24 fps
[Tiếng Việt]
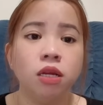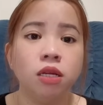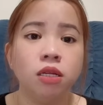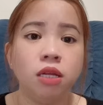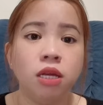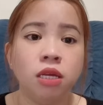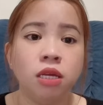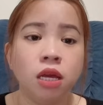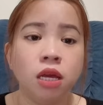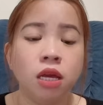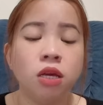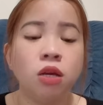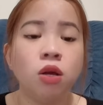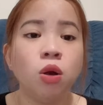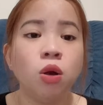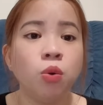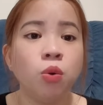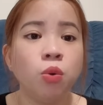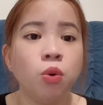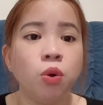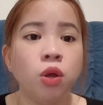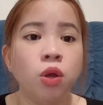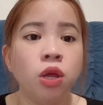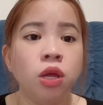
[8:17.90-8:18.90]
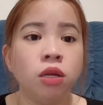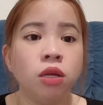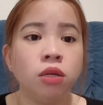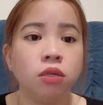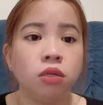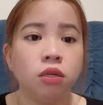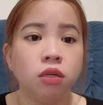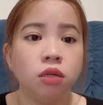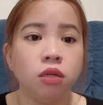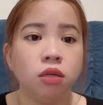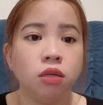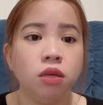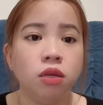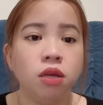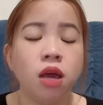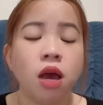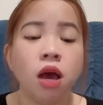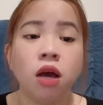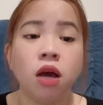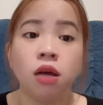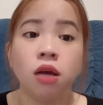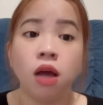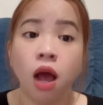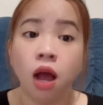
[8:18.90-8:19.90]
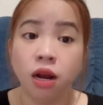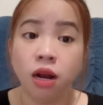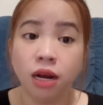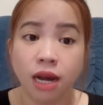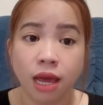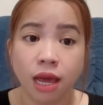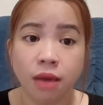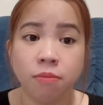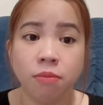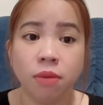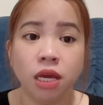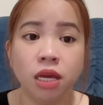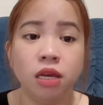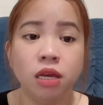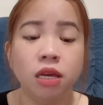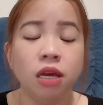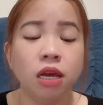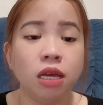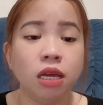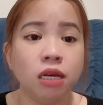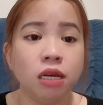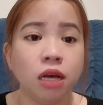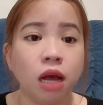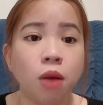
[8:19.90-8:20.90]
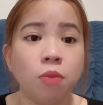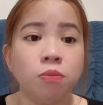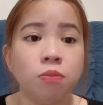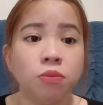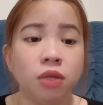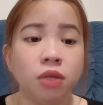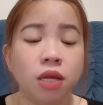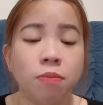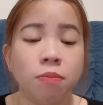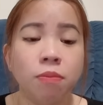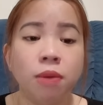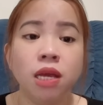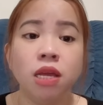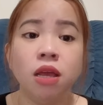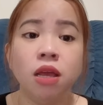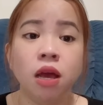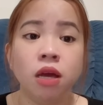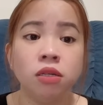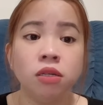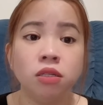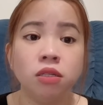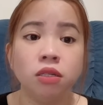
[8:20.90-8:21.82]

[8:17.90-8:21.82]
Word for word: thì chị có khuyên giờ ở lại Mỹ hay không thì bây giờ